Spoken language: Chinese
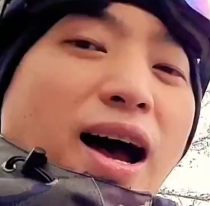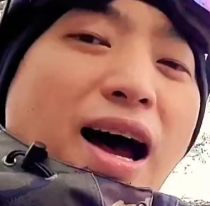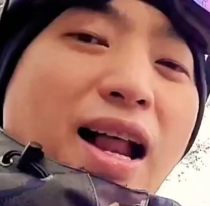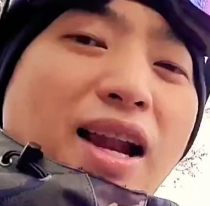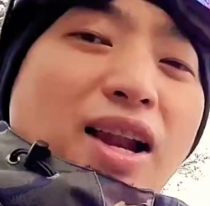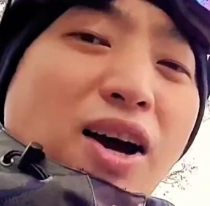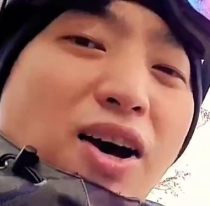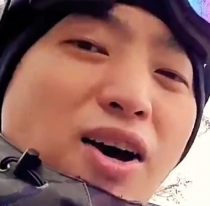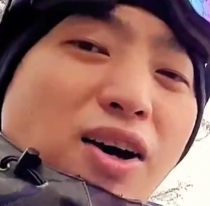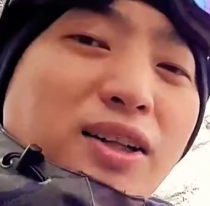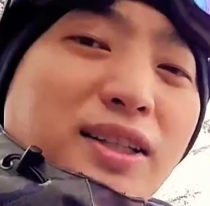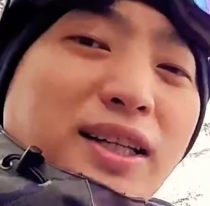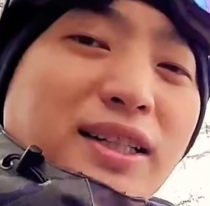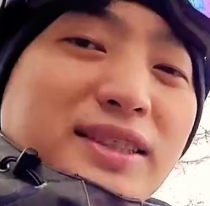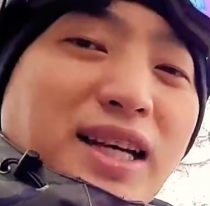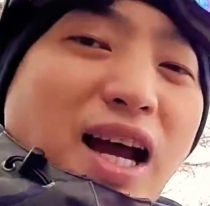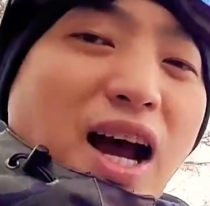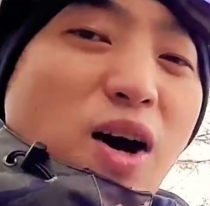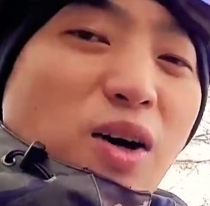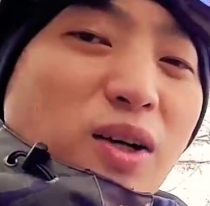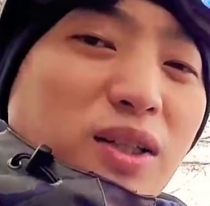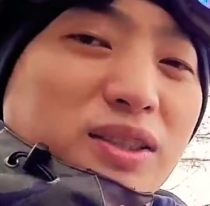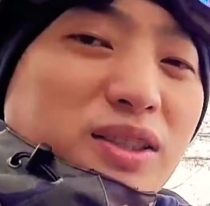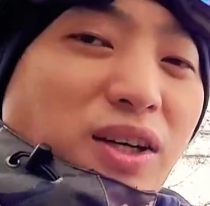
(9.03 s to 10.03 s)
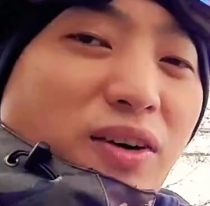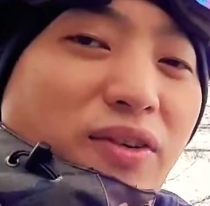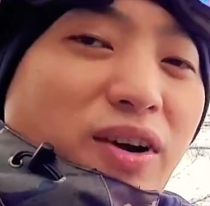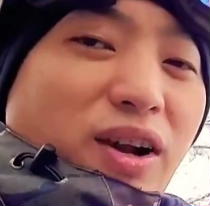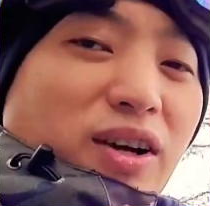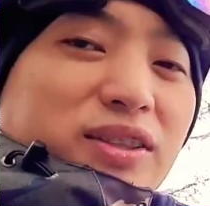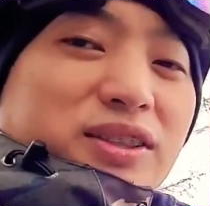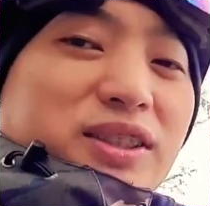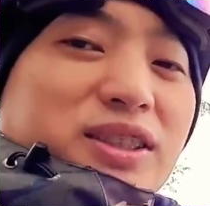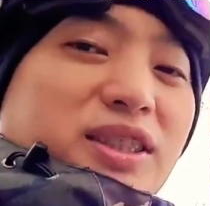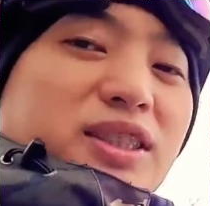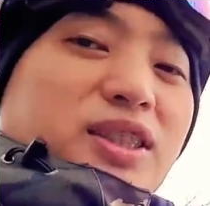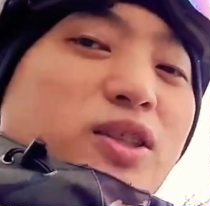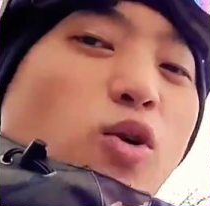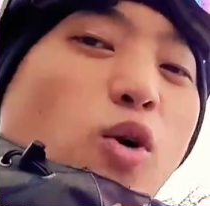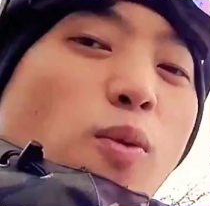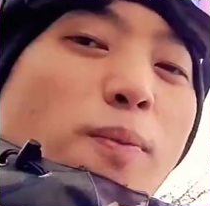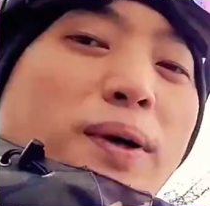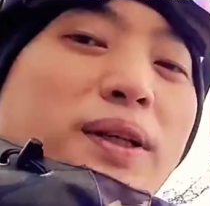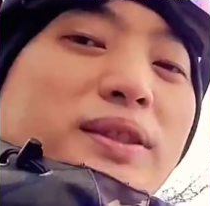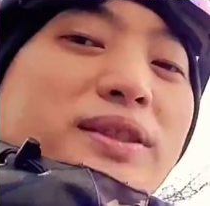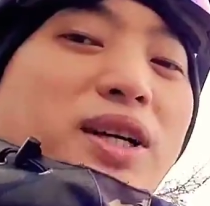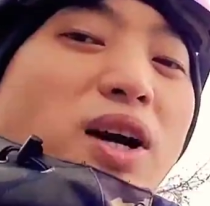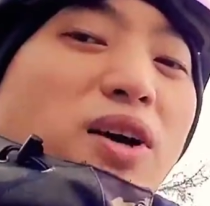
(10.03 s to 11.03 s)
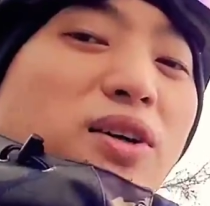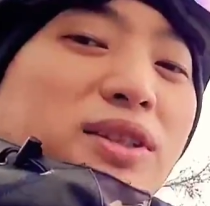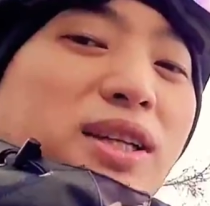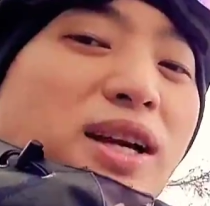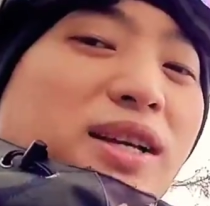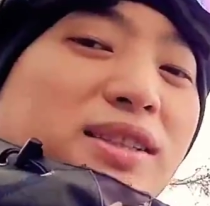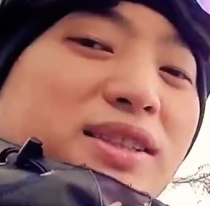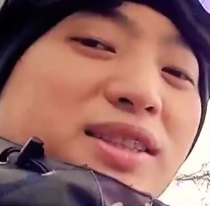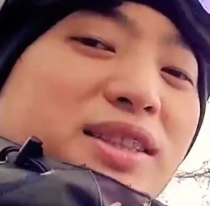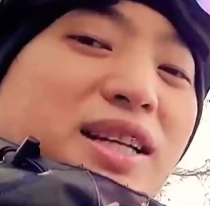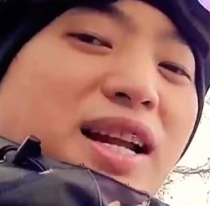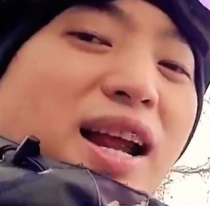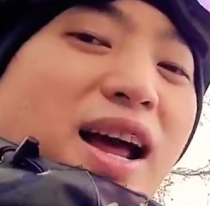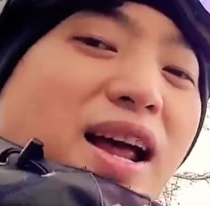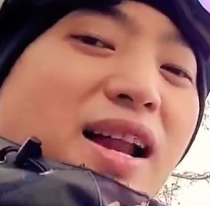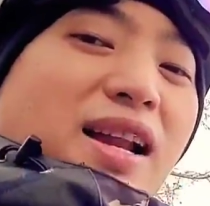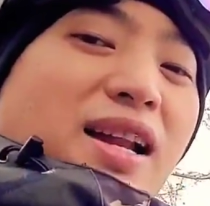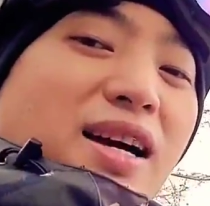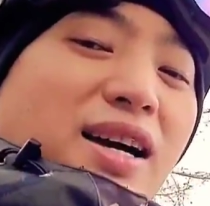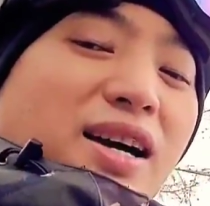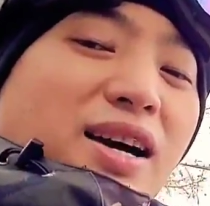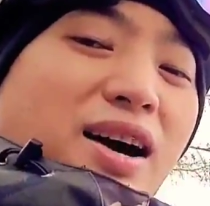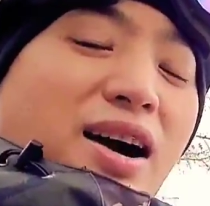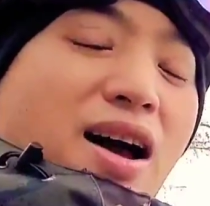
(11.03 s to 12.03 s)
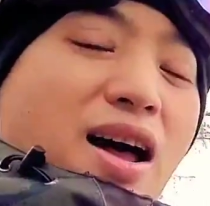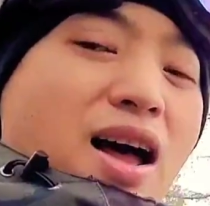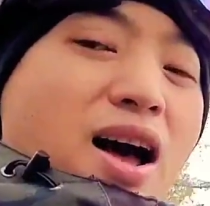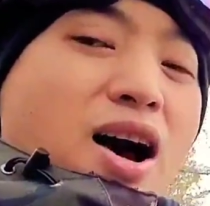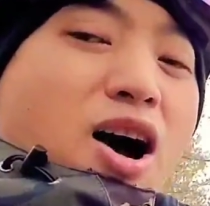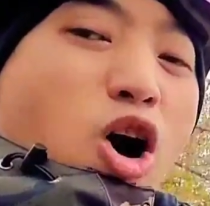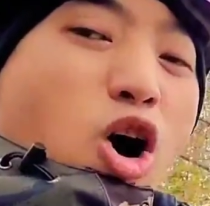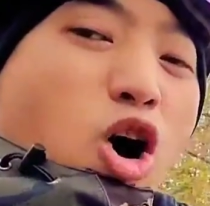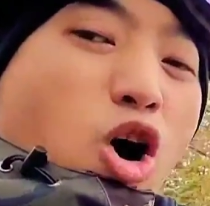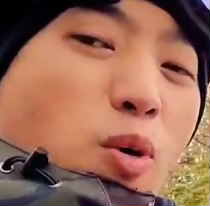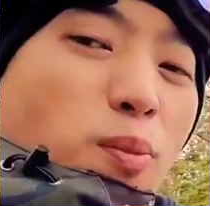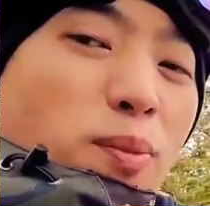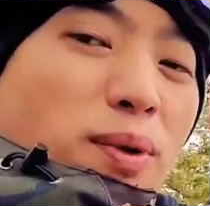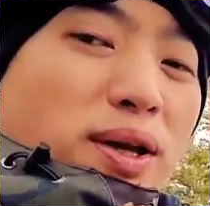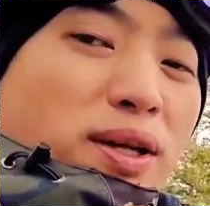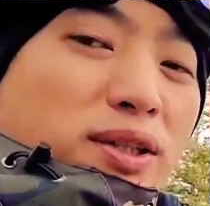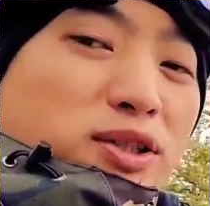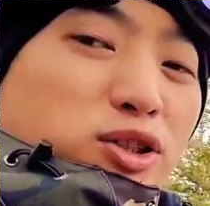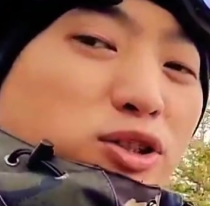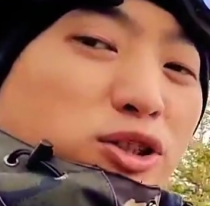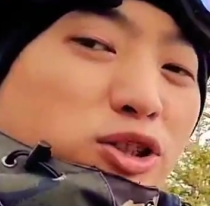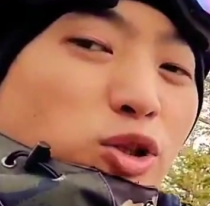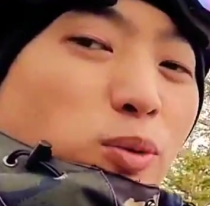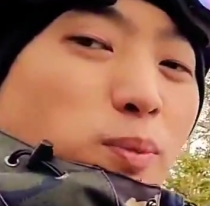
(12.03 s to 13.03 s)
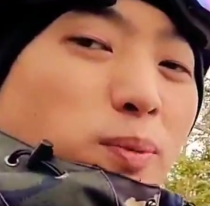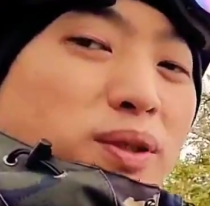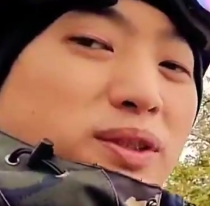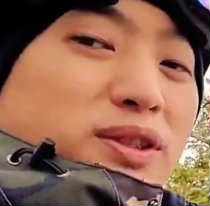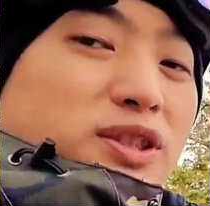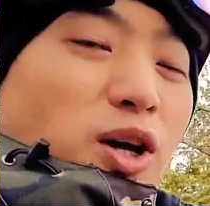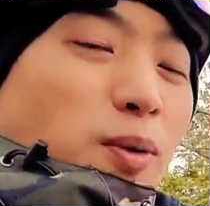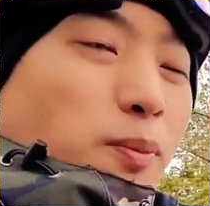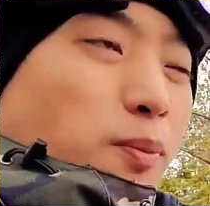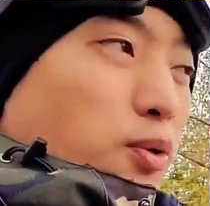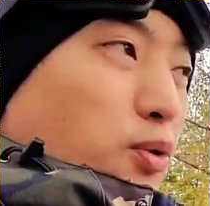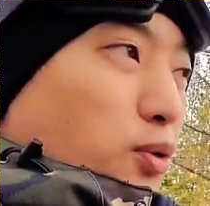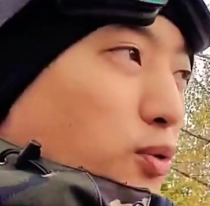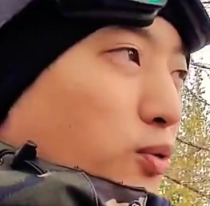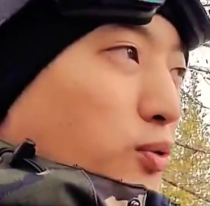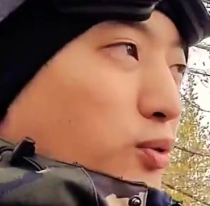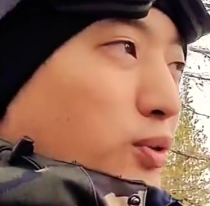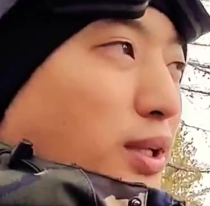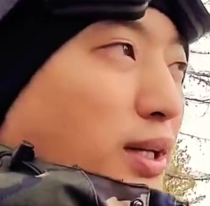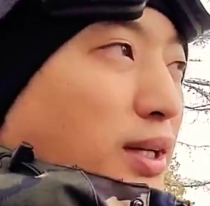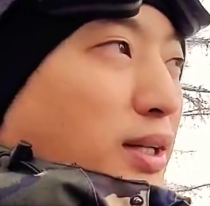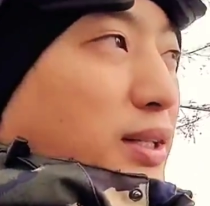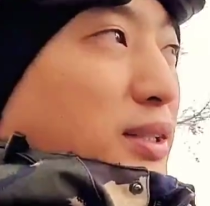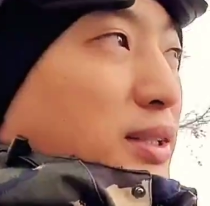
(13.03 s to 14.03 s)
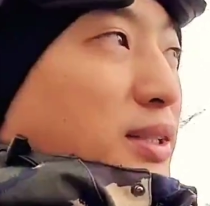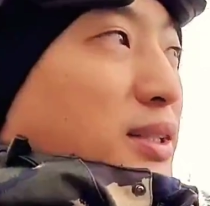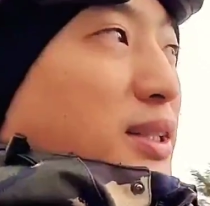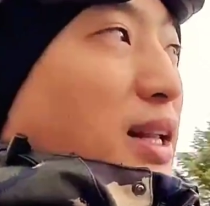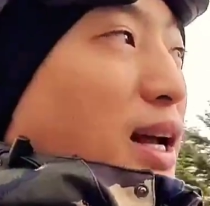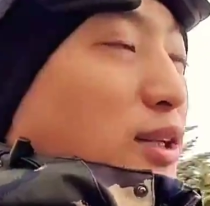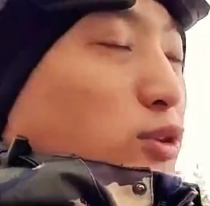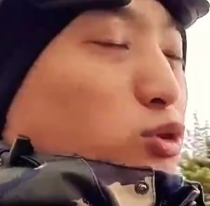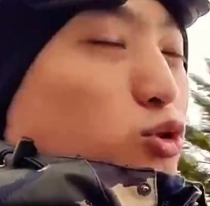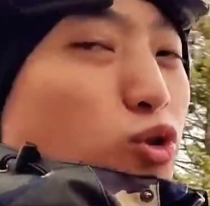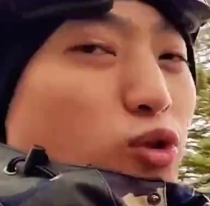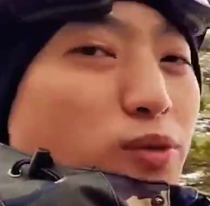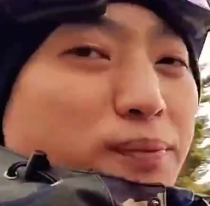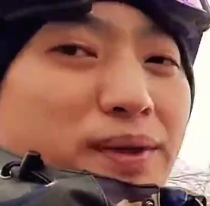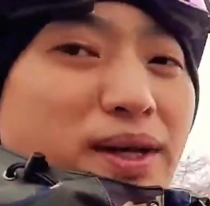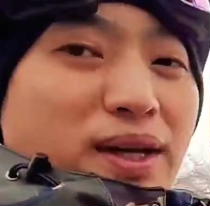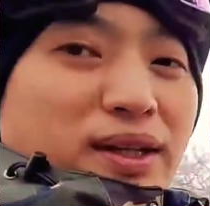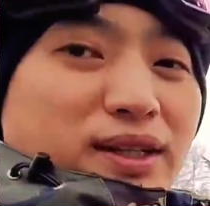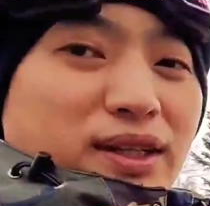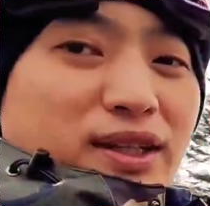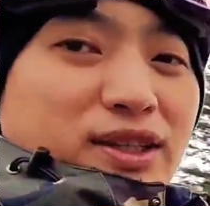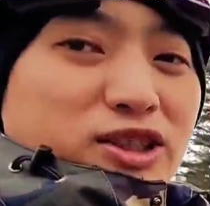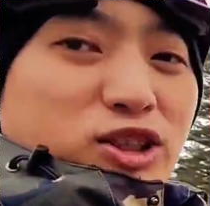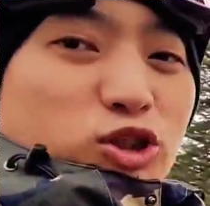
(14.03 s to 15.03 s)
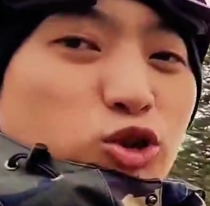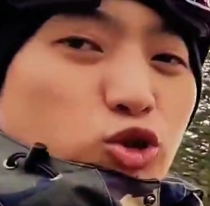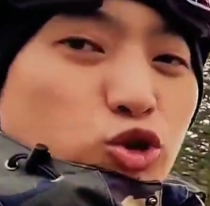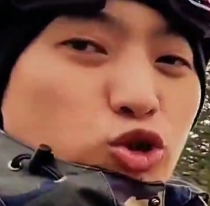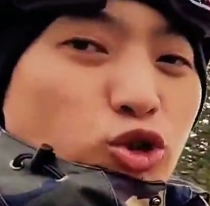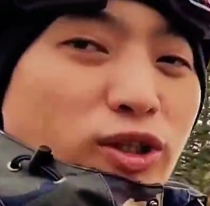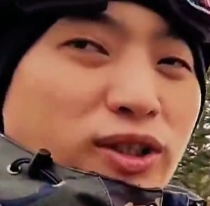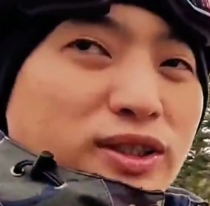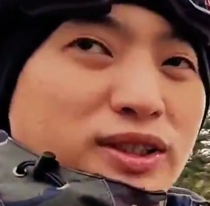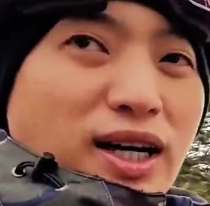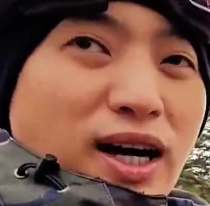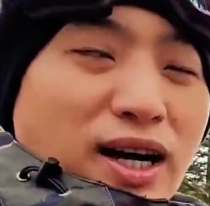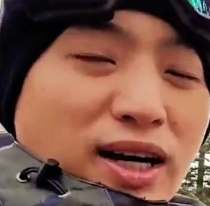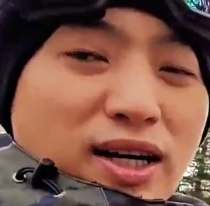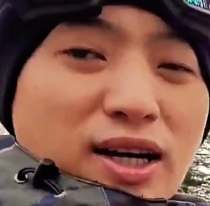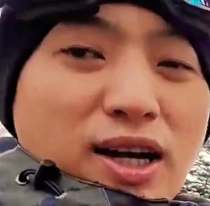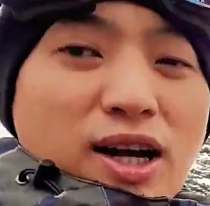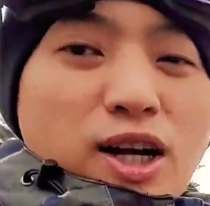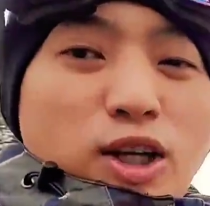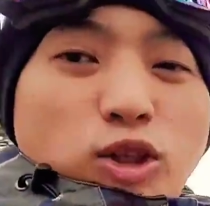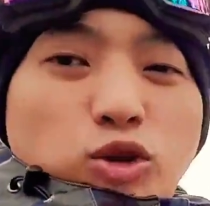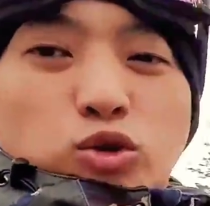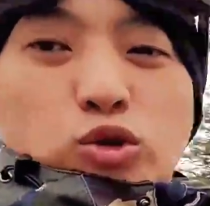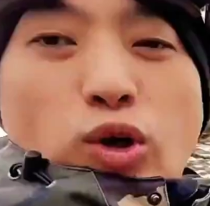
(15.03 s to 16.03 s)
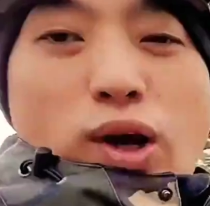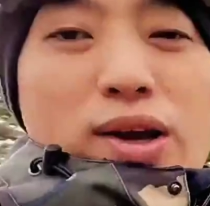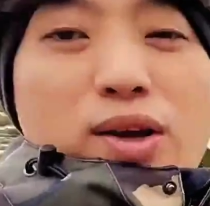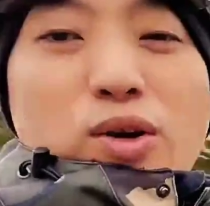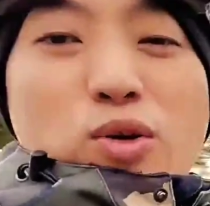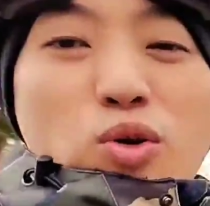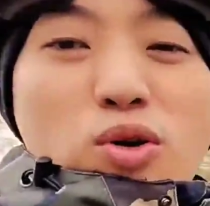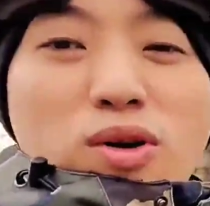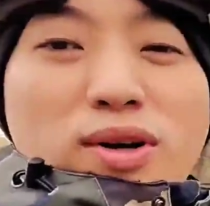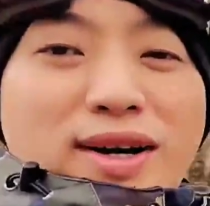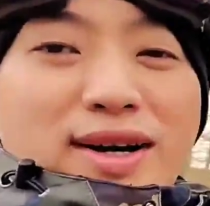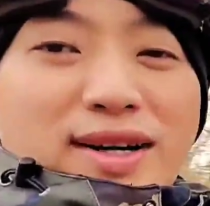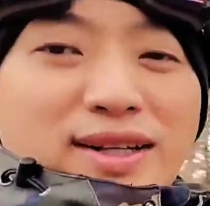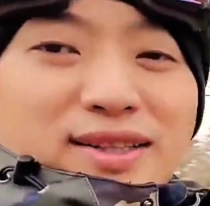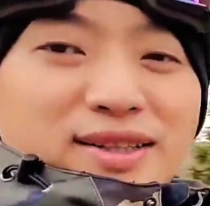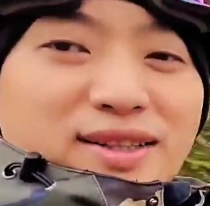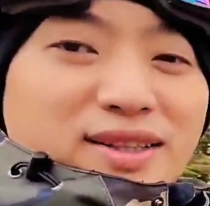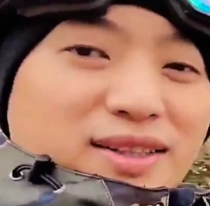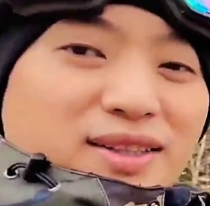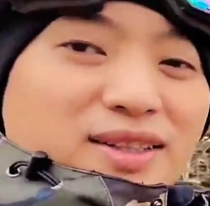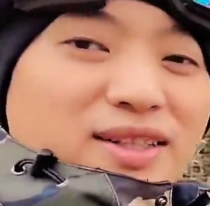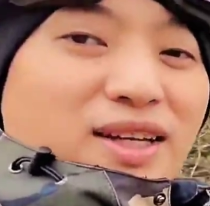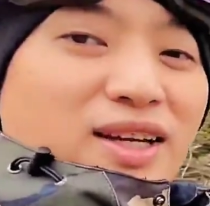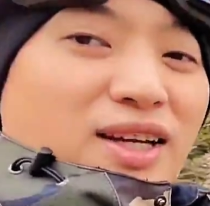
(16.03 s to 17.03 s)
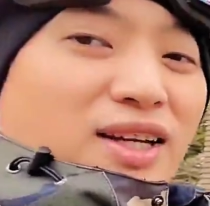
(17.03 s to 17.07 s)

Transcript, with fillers: Hello，大家好，我是小波老师。我们早上起来了，后面就是我们的小木屋呢。那左边呢是雪场，转过来呢。